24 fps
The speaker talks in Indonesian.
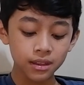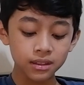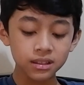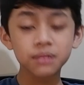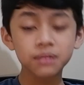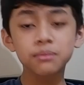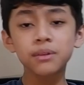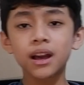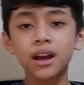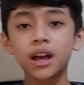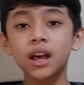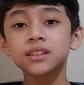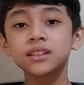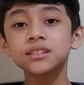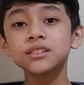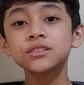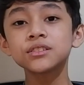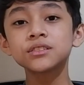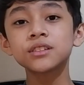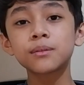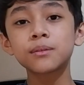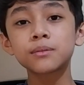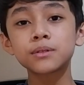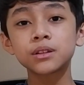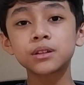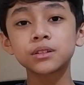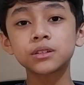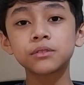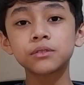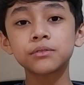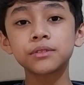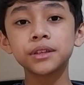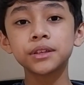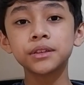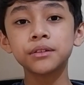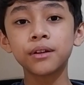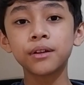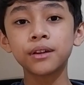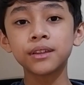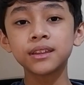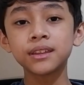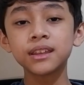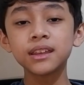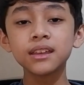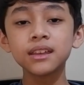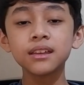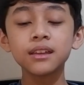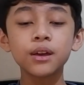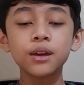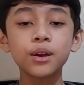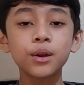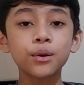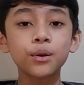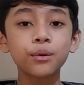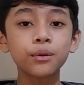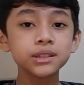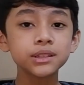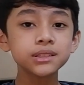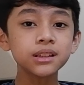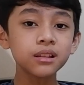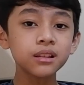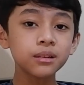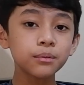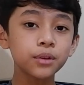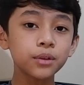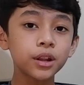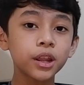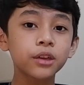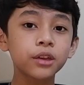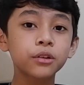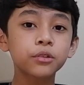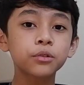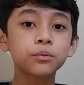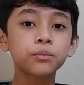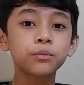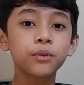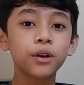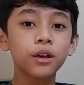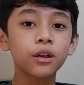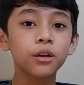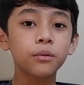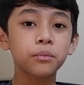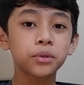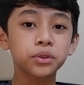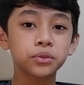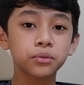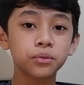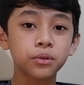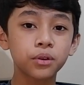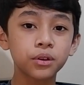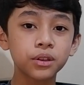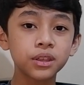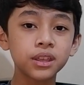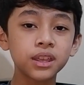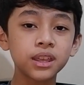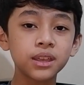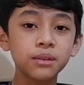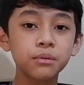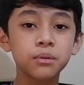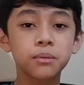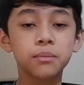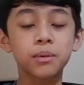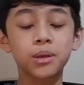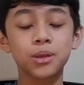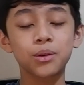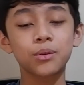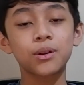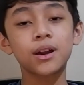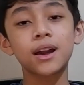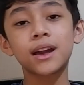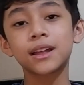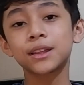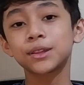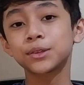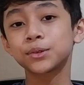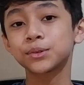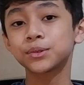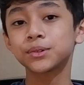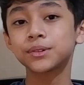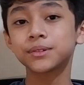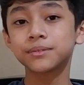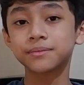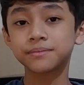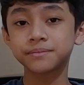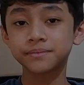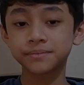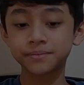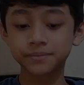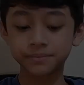Terima kasih sudah menonton video ini. Wassalamualaikum warahmatullahi wabarakatuh.